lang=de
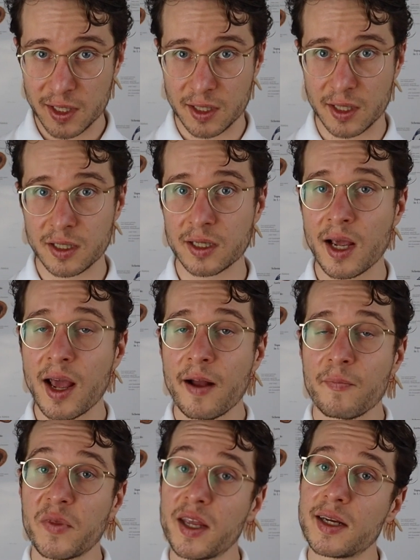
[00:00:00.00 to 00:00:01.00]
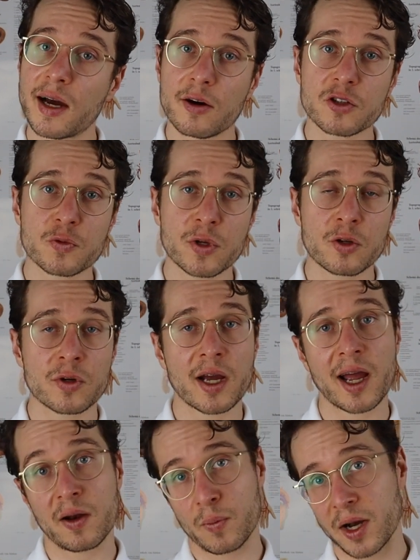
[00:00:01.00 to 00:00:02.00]
wichtig, die in der Ausbildung
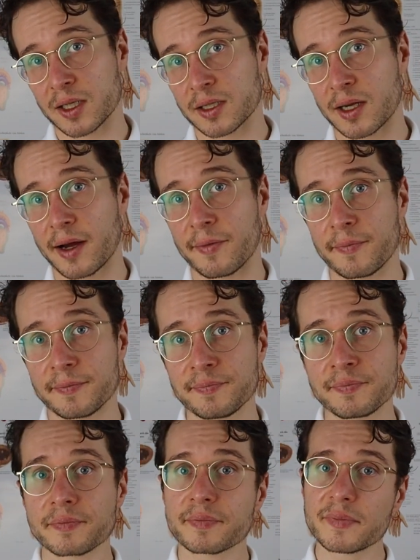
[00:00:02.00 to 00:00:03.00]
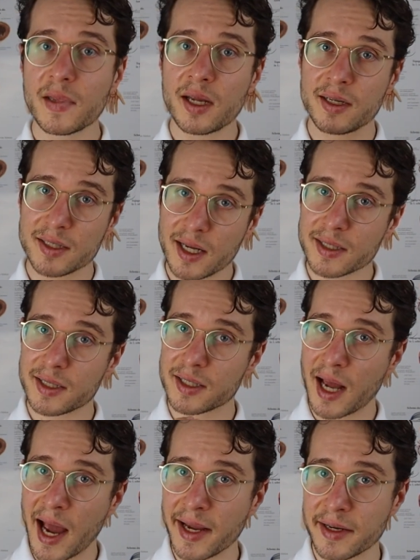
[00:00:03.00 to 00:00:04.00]
keinen Platz haben. Das heißt,
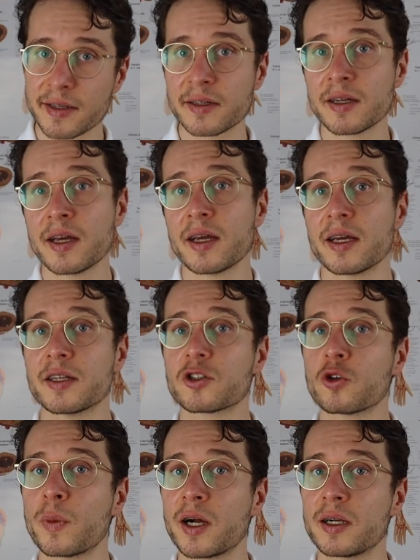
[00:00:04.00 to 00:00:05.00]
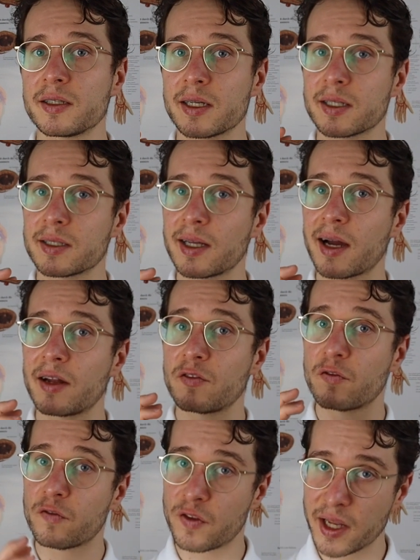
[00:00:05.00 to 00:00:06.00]
das eine ist schon mal, dass es
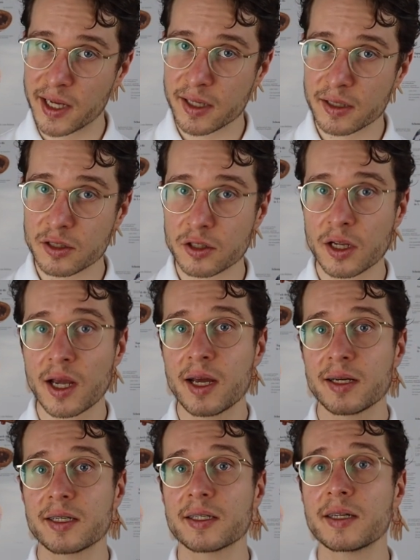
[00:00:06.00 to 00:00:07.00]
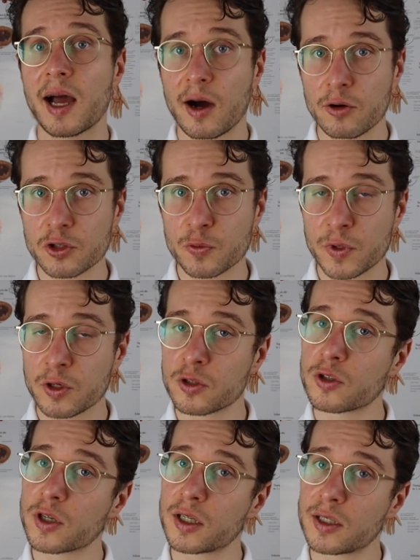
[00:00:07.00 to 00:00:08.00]
daran fehlt, dass in der
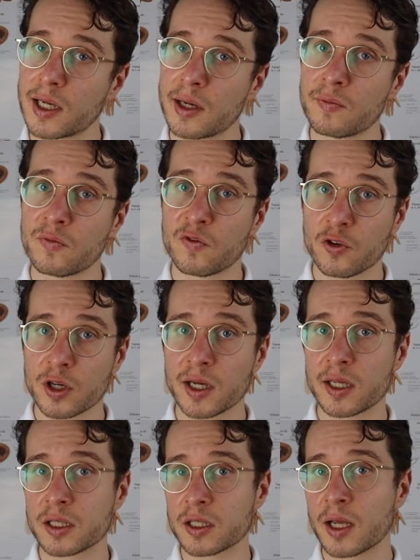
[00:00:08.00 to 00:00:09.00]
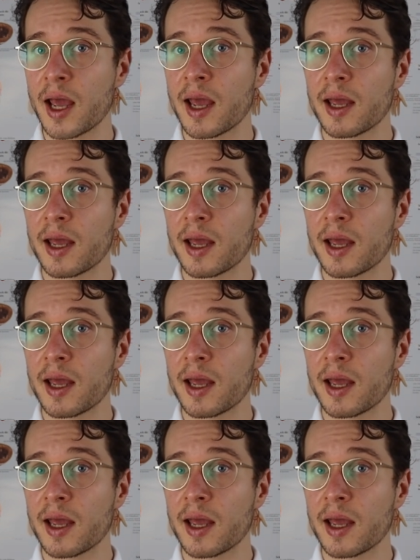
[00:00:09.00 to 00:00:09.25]
Ausbildung solche Themen wirklich